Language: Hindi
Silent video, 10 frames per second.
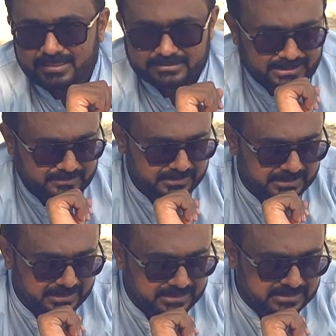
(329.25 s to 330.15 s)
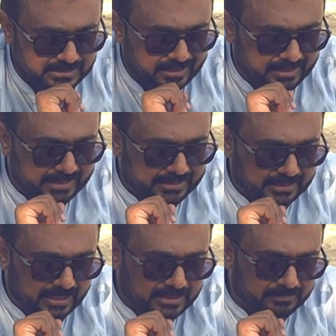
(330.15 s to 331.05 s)
के एक साथ में देना है इसी तरह अगर एक
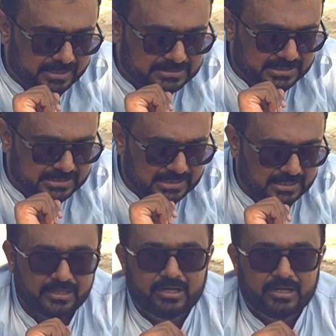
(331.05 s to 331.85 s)
कनाल की बात की जाए